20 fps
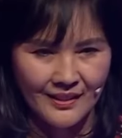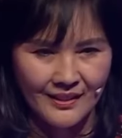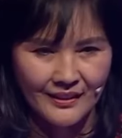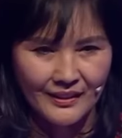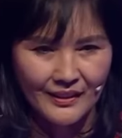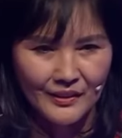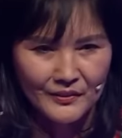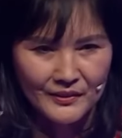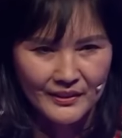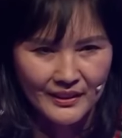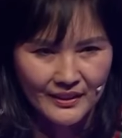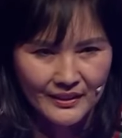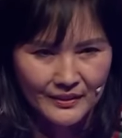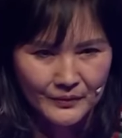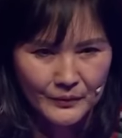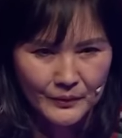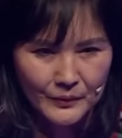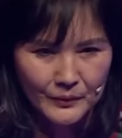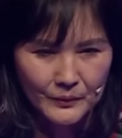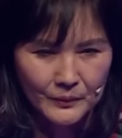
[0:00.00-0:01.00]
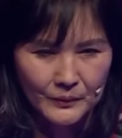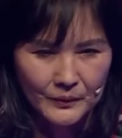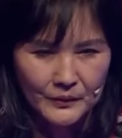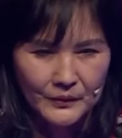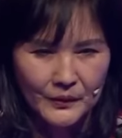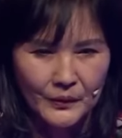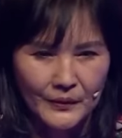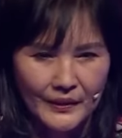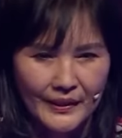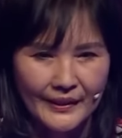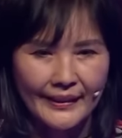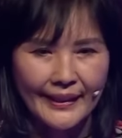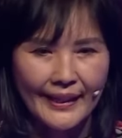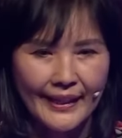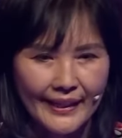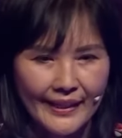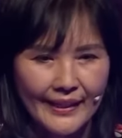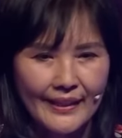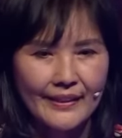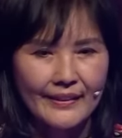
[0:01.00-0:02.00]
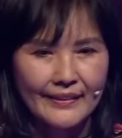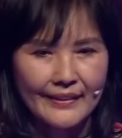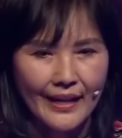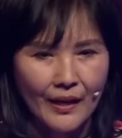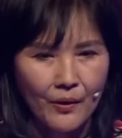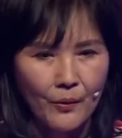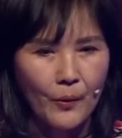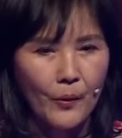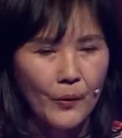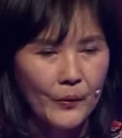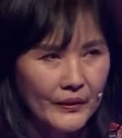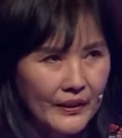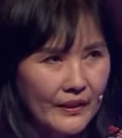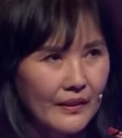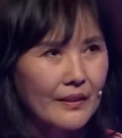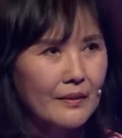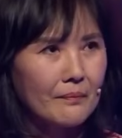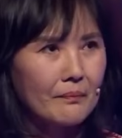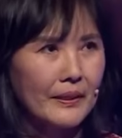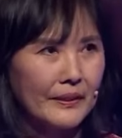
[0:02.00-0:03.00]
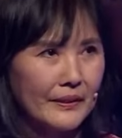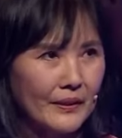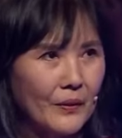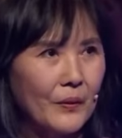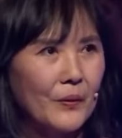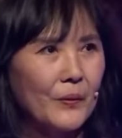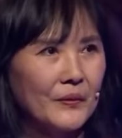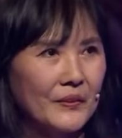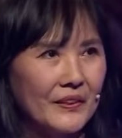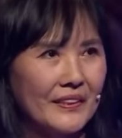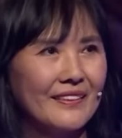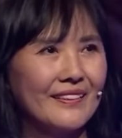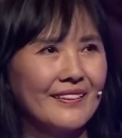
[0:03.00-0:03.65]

câu trả lời cuối cùng của tôi là D đạo ôn ạ bệnh đạo D. ôn ạ